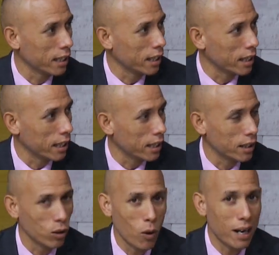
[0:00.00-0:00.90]

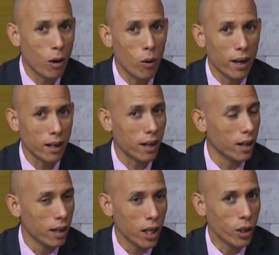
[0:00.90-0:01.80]
eh, no a la huelga,
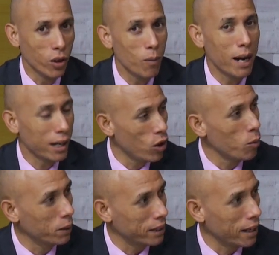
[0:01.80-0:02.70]
no van a los
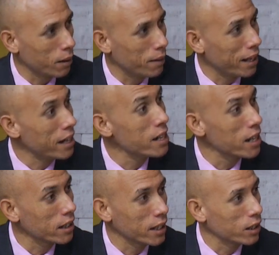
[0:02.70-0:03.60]
hospitales a ver la
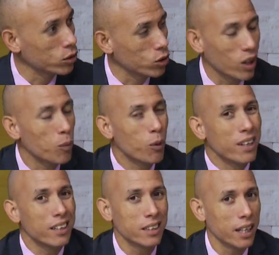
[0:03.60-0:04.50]
realidad de eso, entonces no
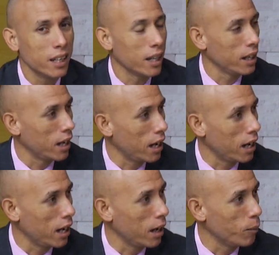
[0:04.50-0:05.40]
pueden exigirle
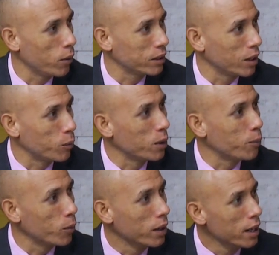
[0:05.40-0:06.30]
al pueblo. no,
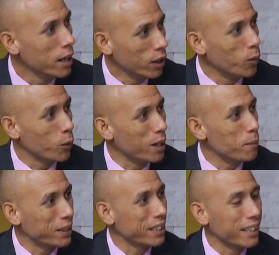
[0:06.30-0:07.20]
pueden, sé qué está pasando.
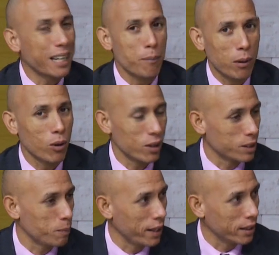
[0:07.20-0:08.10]
No pueden pretender que el pueblo los
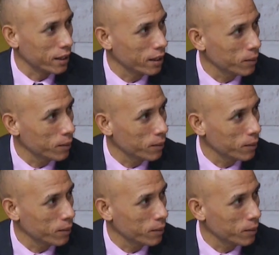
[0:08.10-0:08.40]
respete.